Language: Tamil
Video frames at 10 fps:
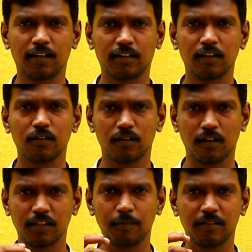
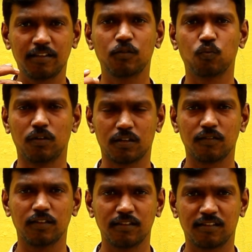கரெக்டாக அந்த மெசேஜ்
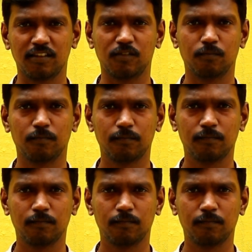உங்களுக்கு வந்து சேரும்